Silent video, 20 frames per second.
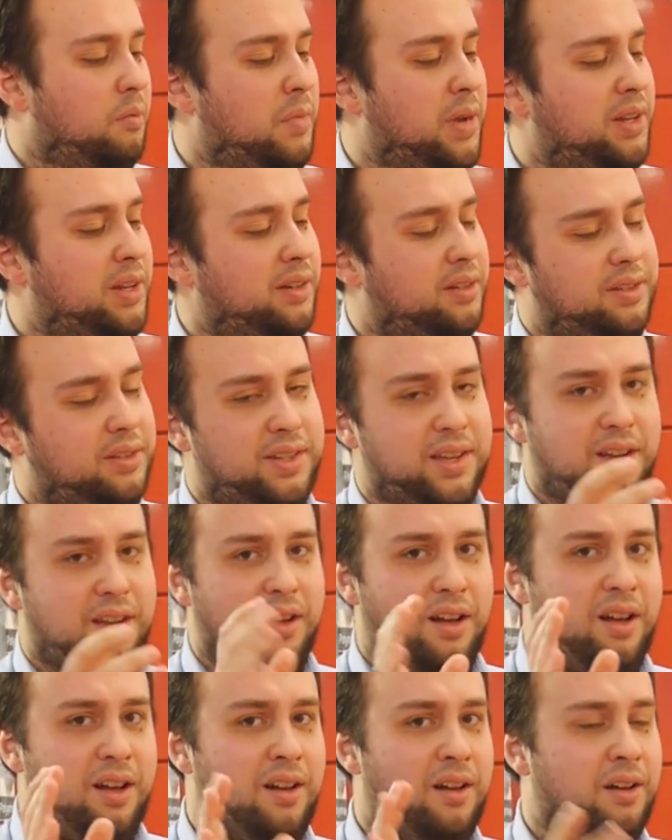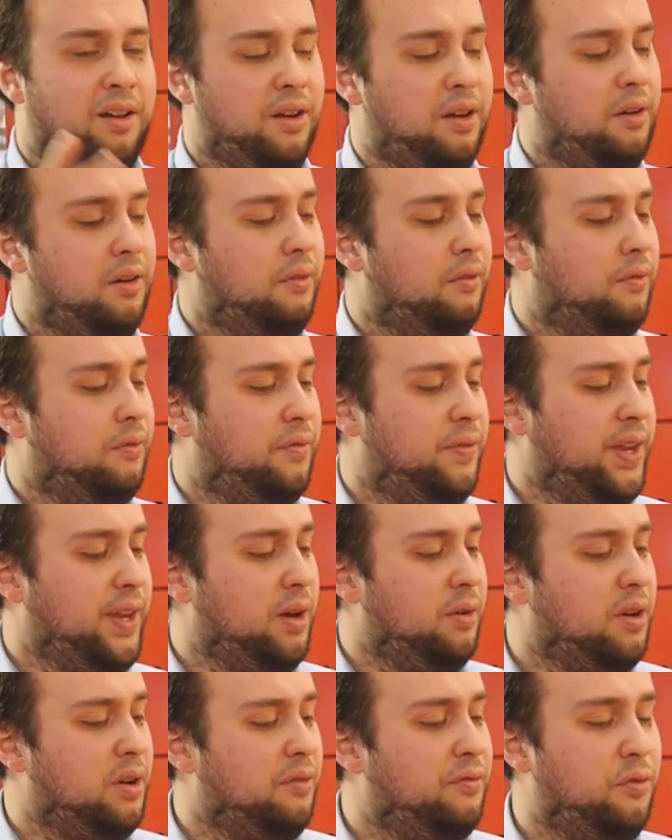mit circa
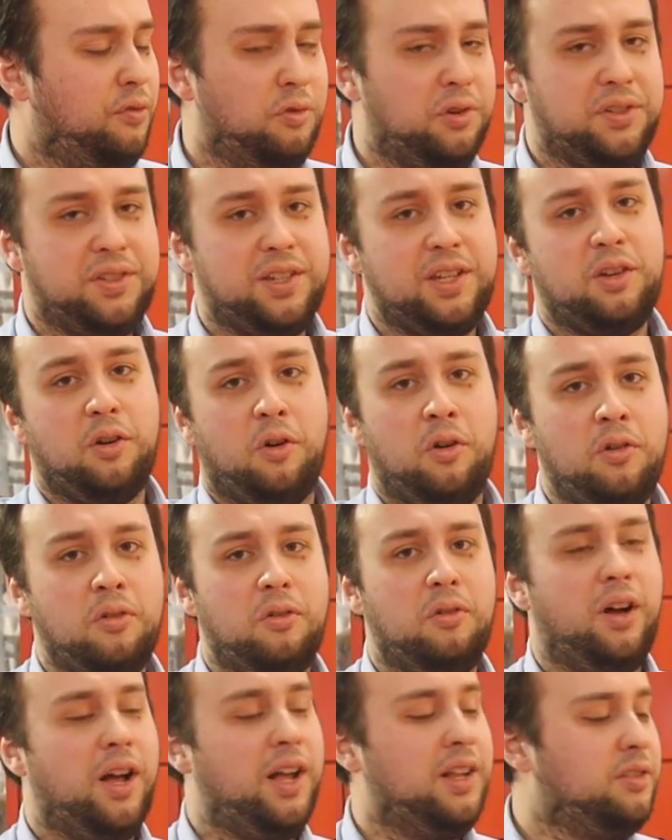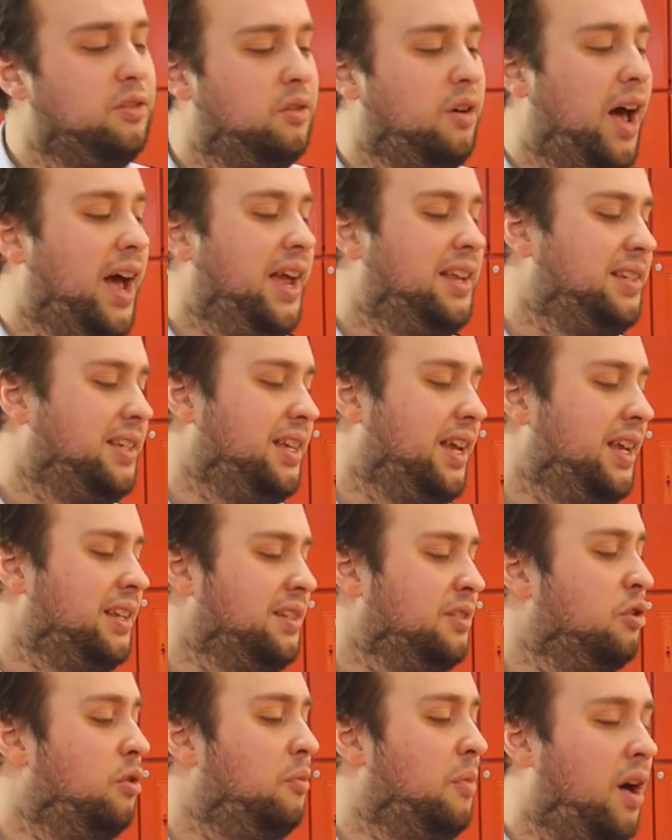450 Euro, also
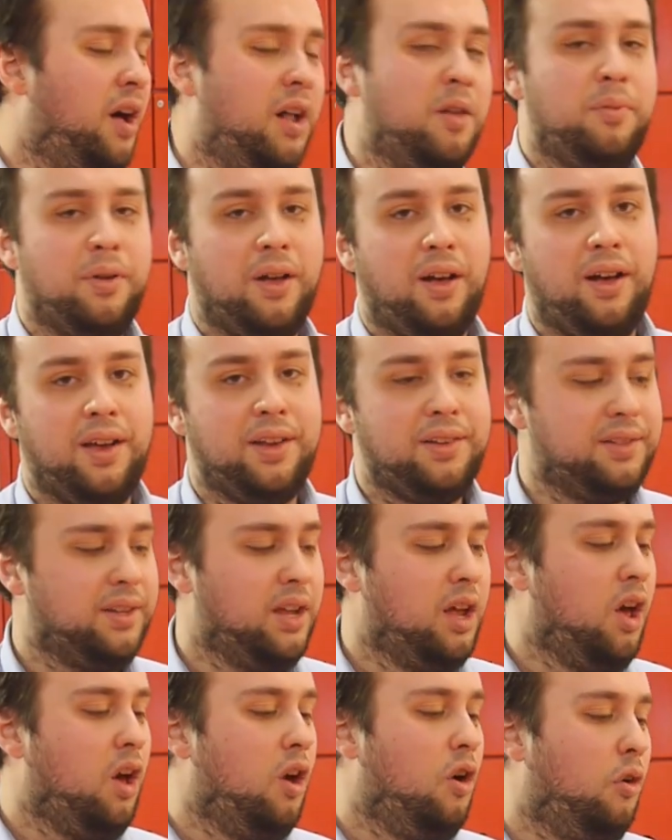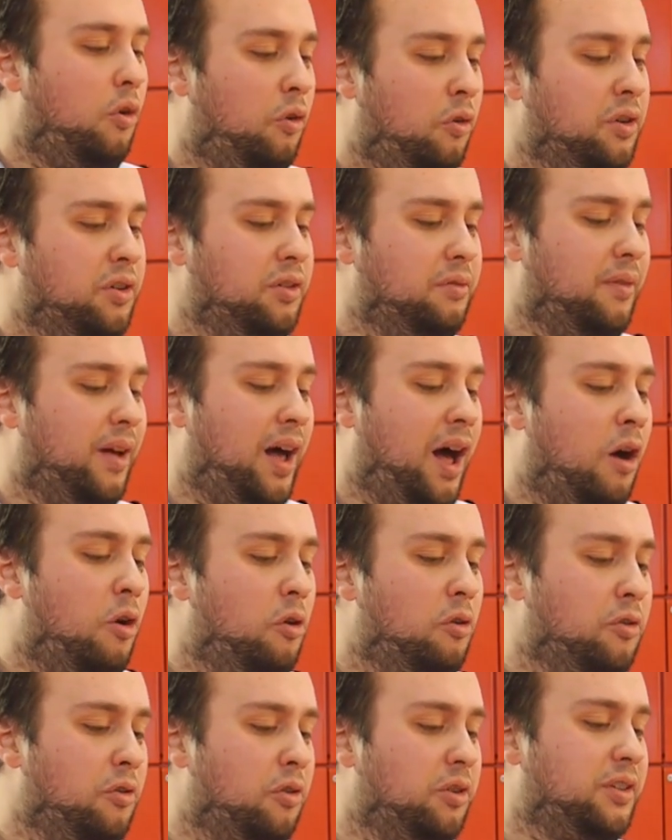ICS Normalpreis. Und
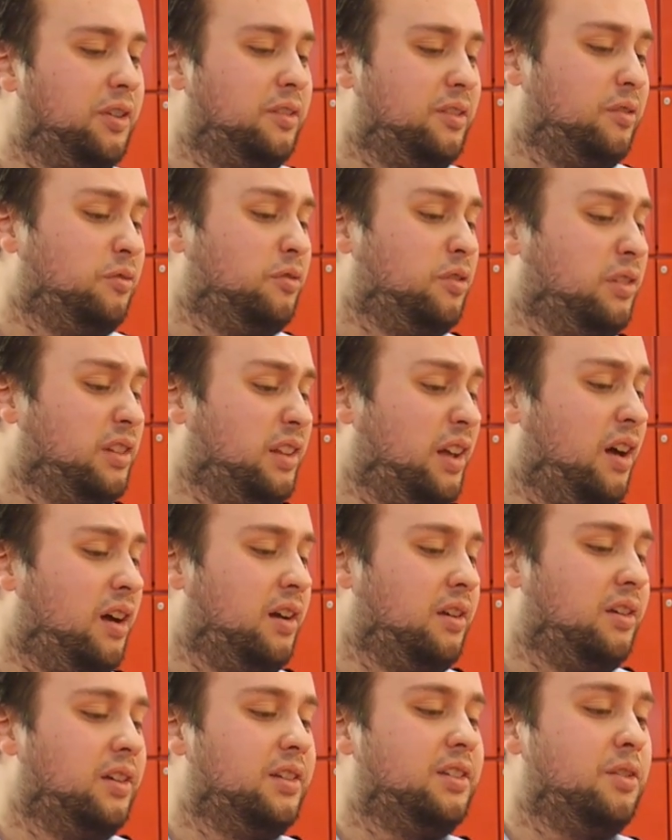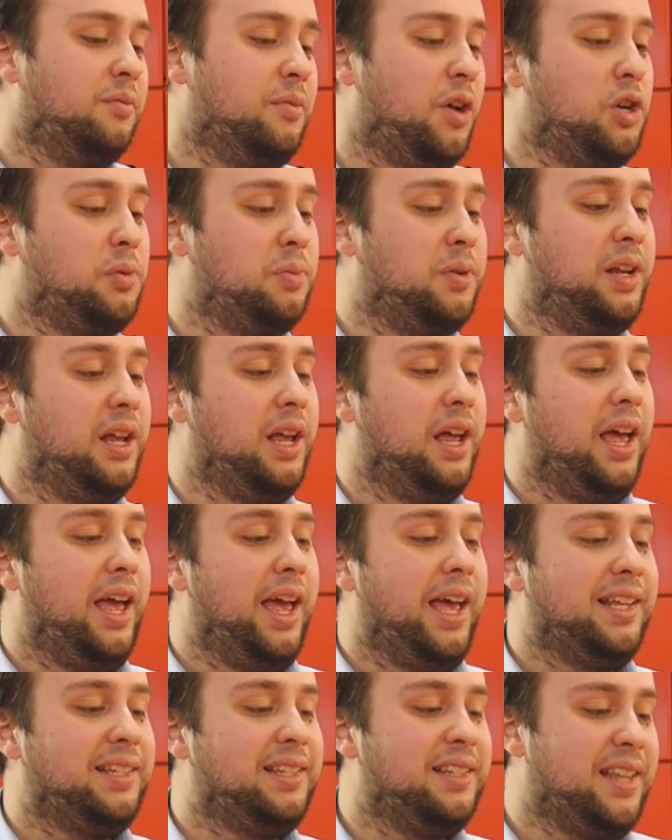auch noch dazu zu sagen ist zum Beispiel,
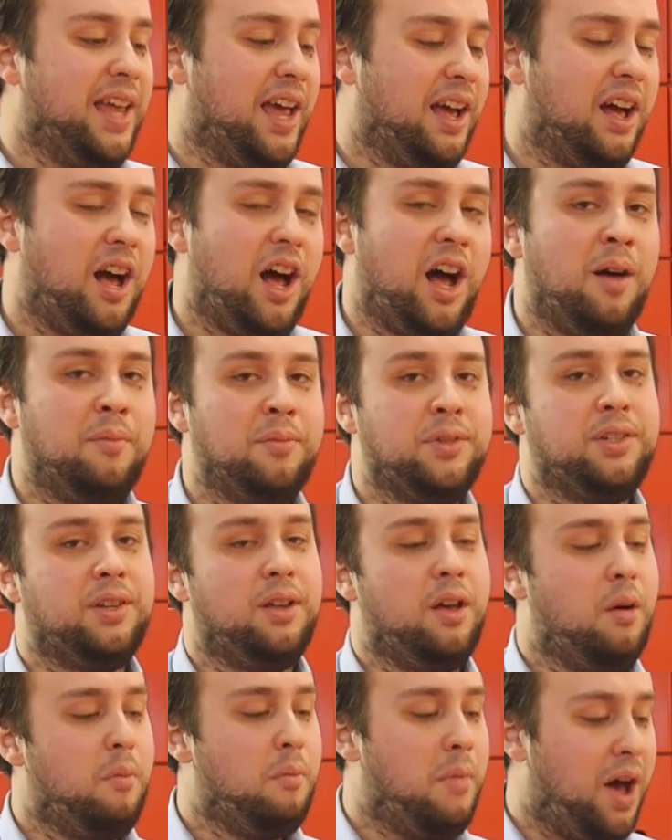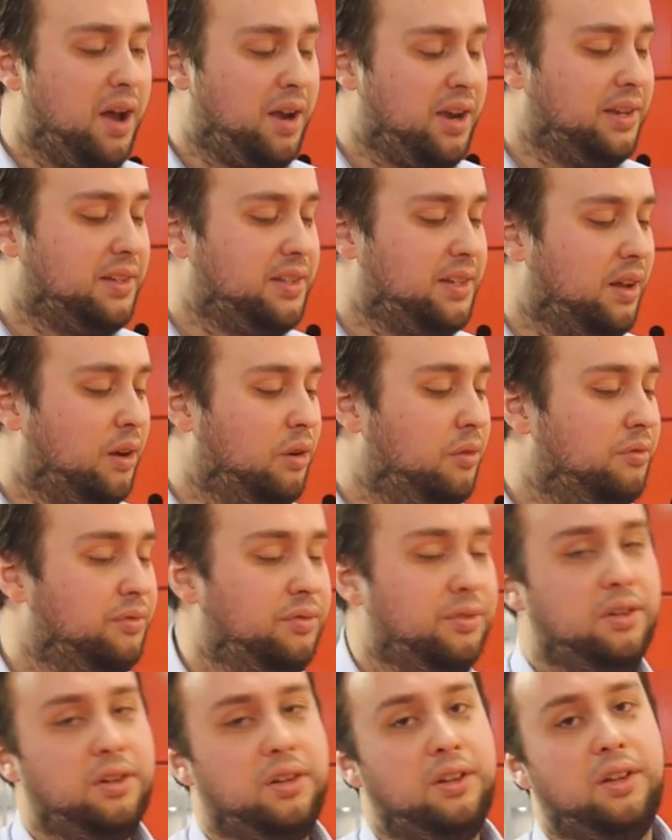es ist Herra Arms Markings drauf.
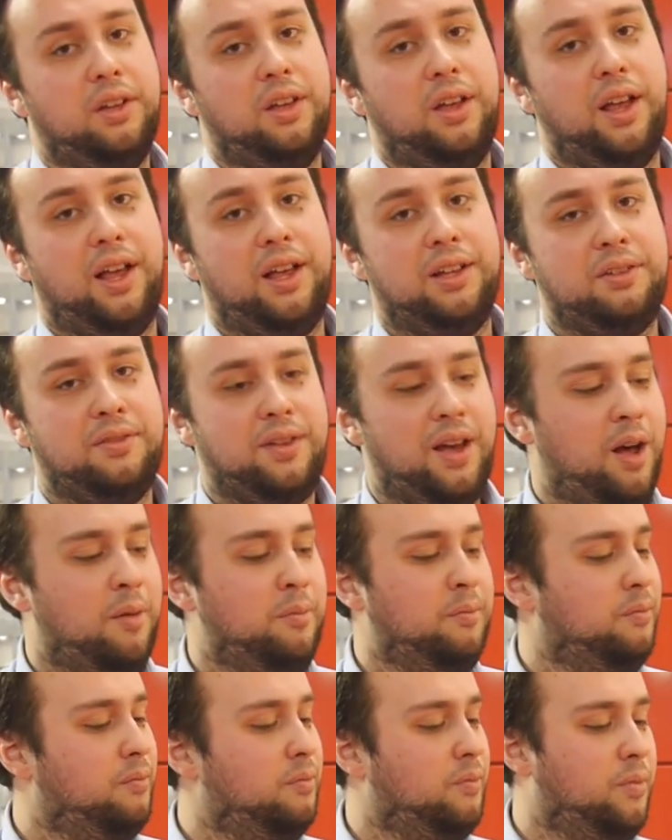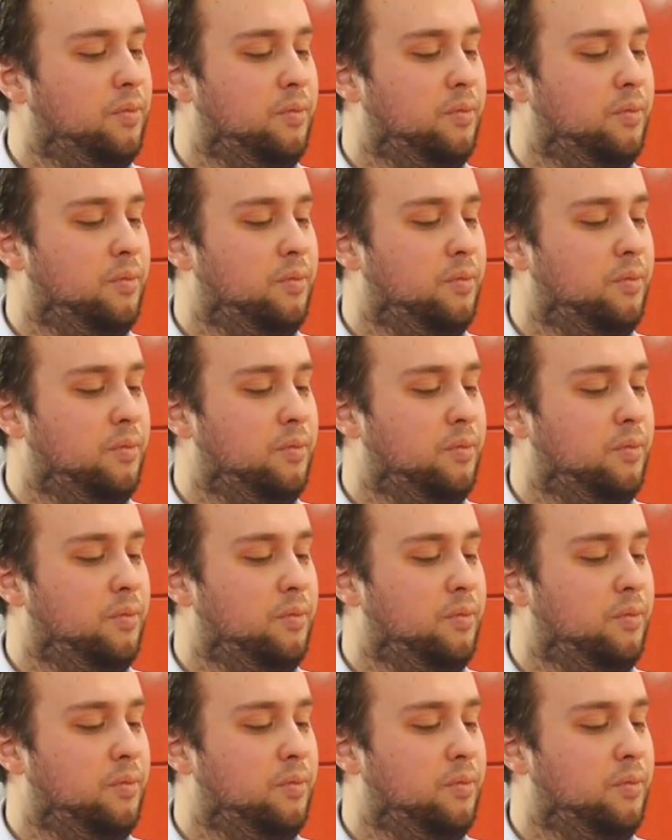Also wir haben